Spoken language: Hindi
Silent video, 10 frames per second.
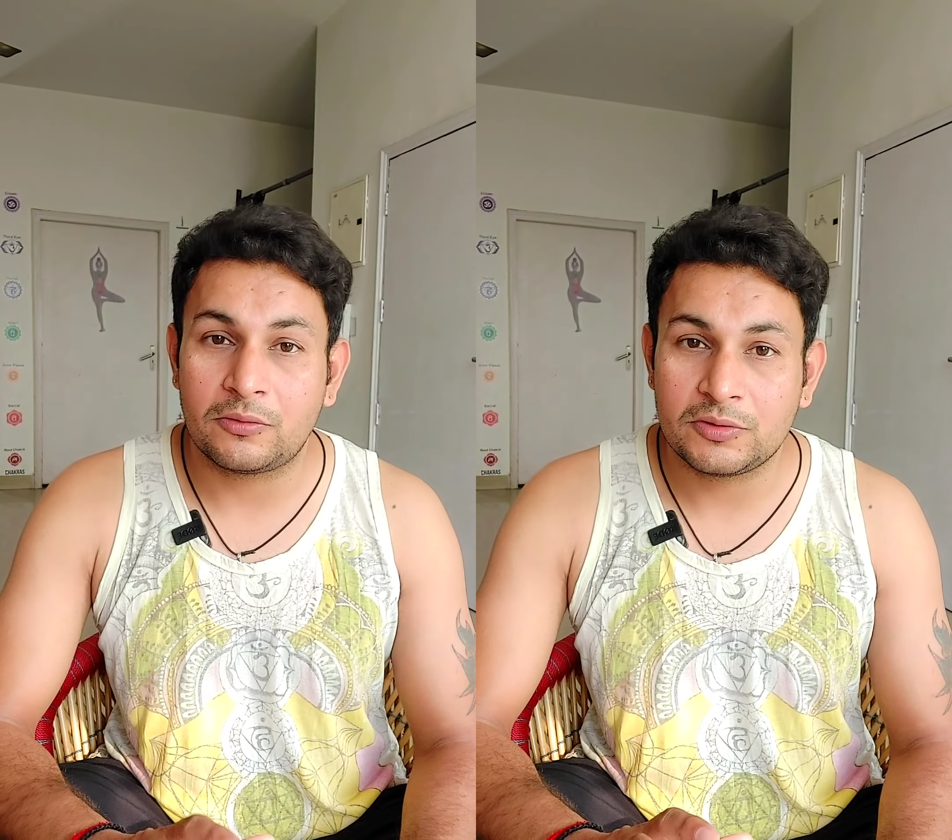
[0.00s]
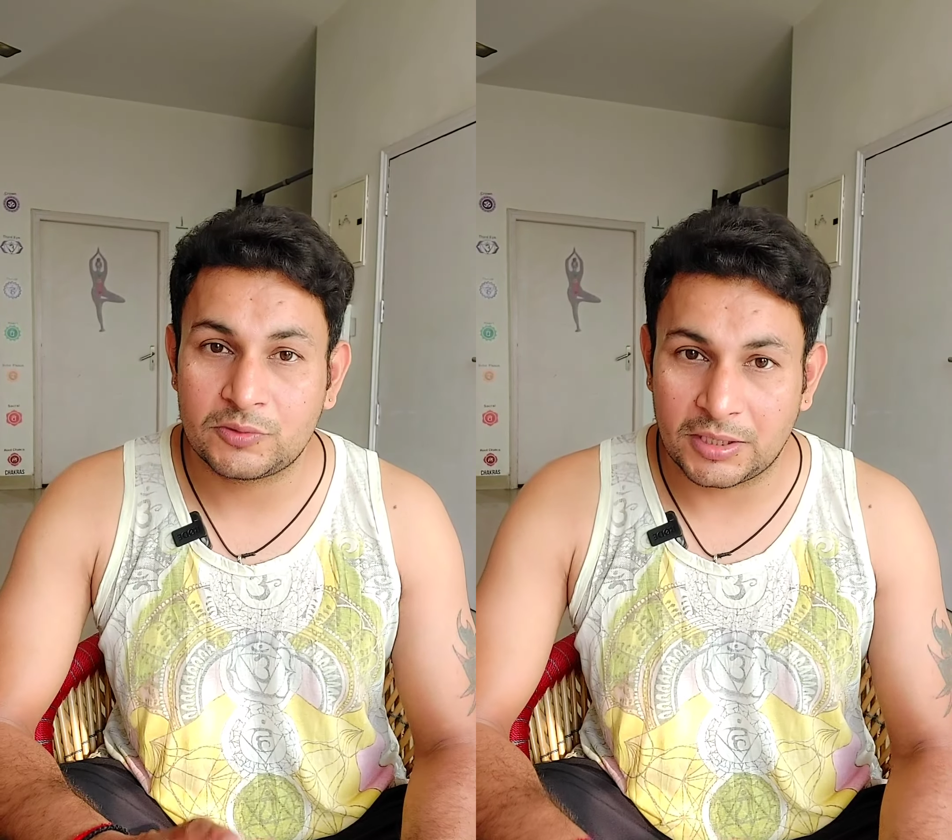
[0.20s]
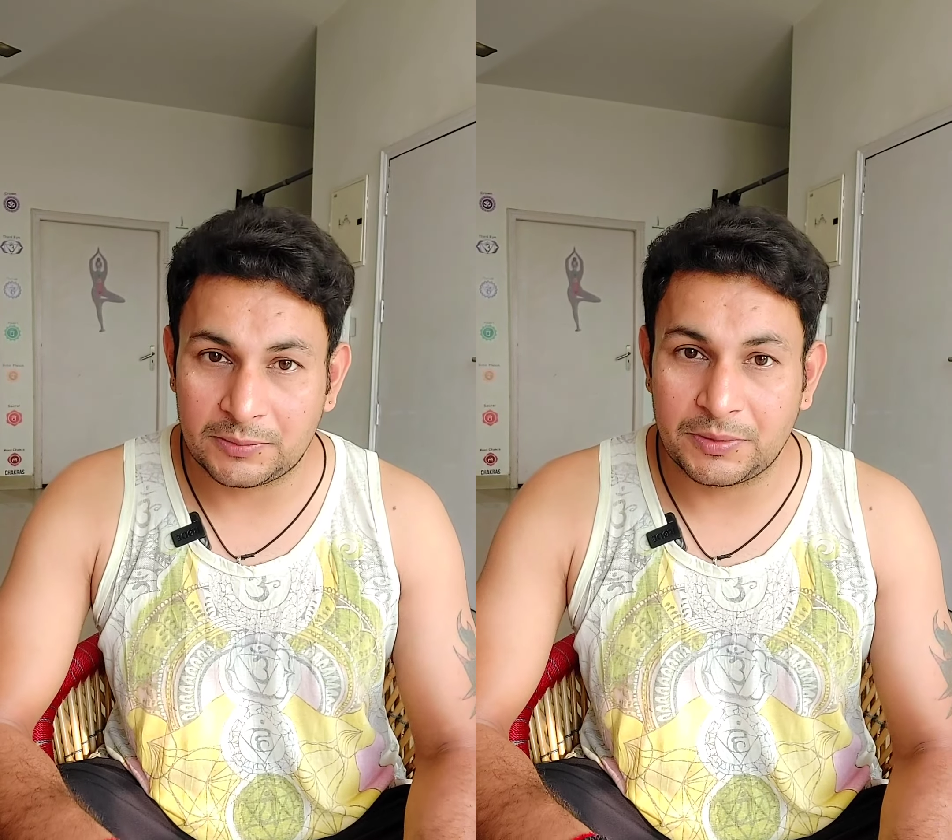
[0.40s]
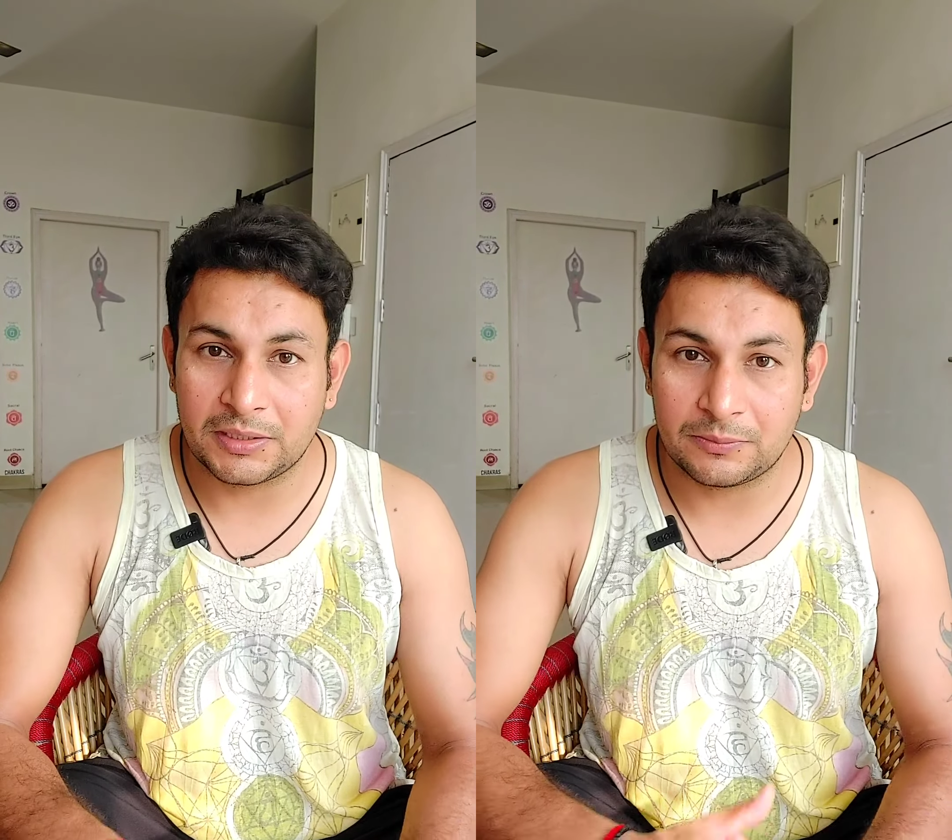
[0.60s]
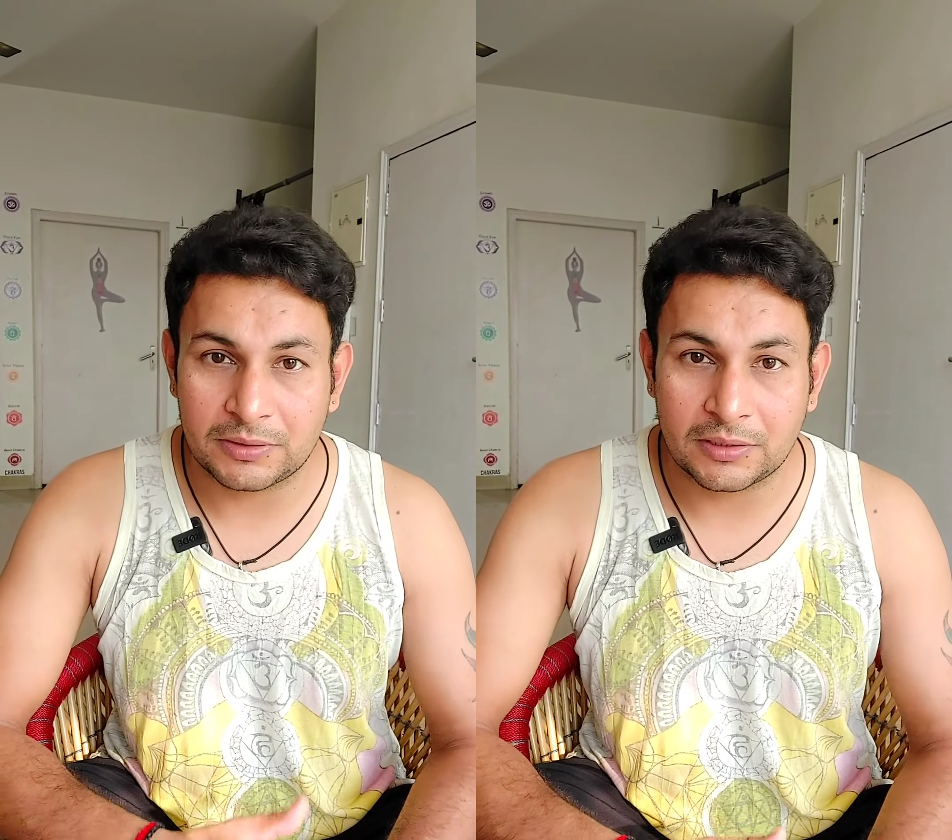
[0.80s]
और जॉइंट
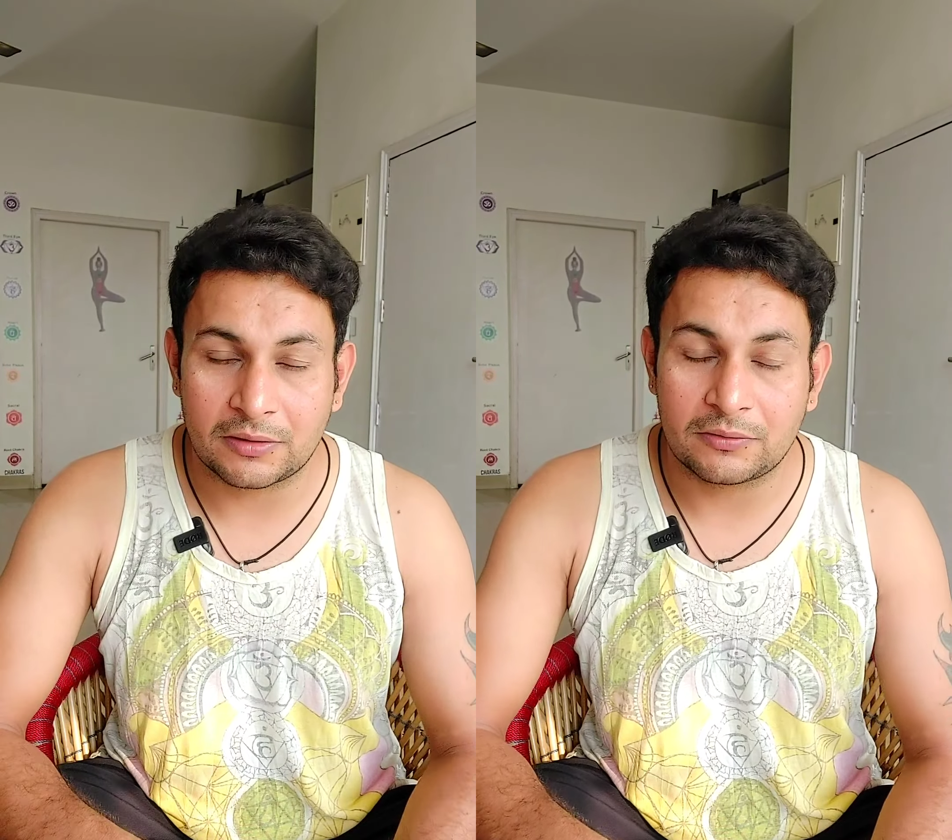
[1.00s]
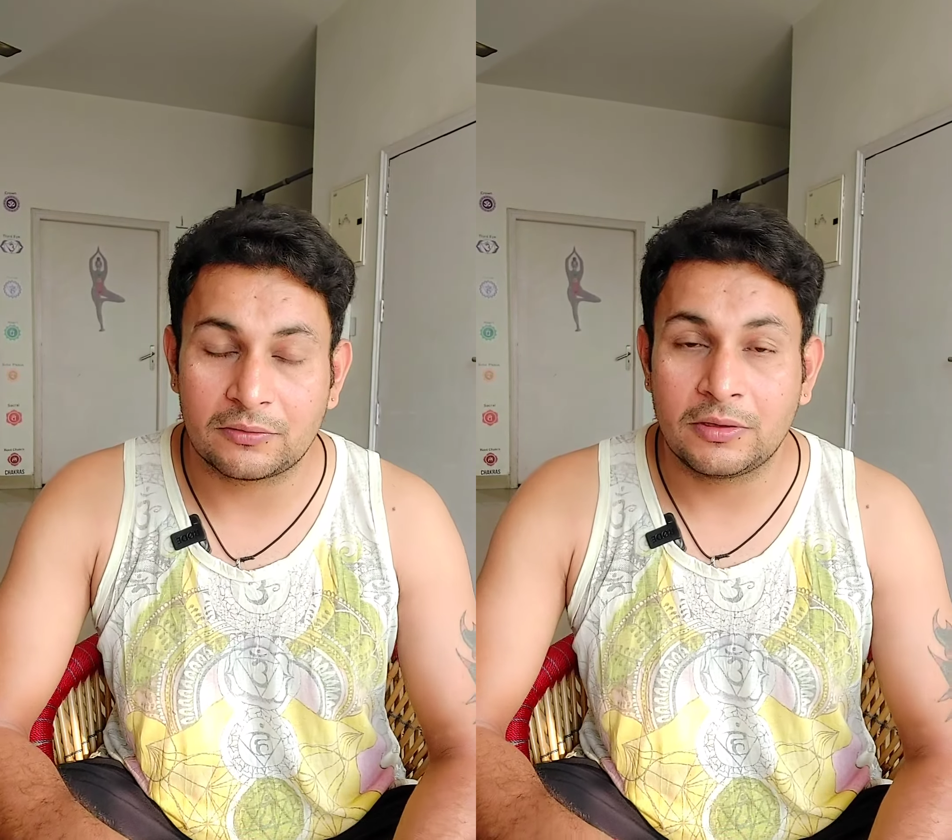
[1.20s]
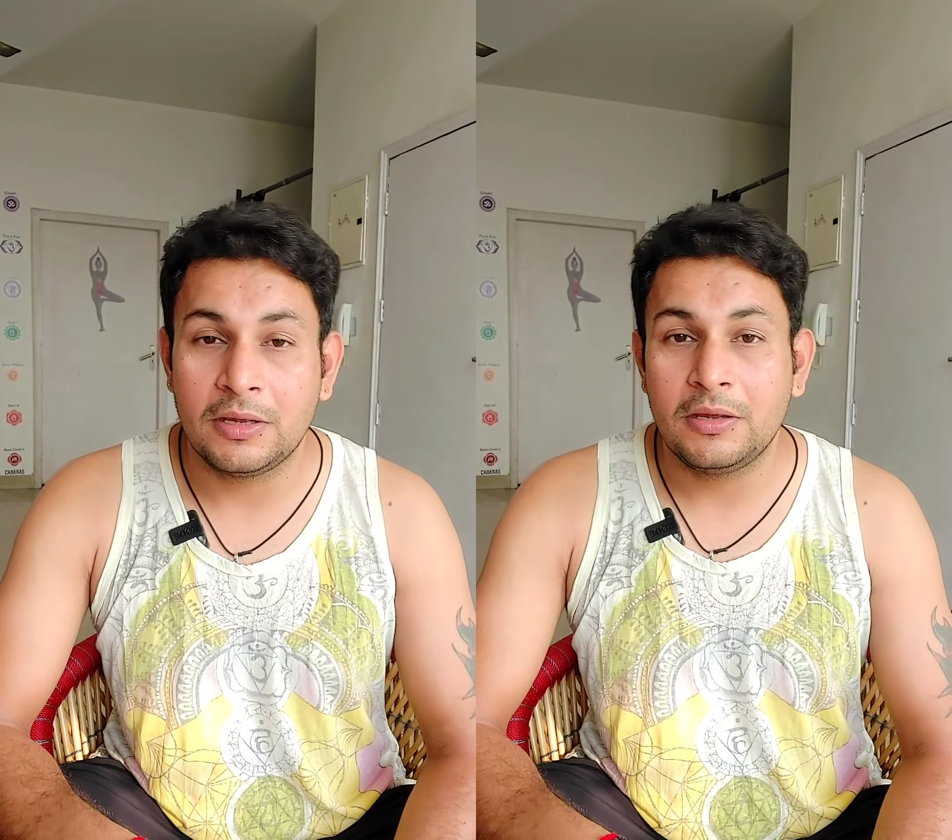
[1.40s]
पेन भी ना हो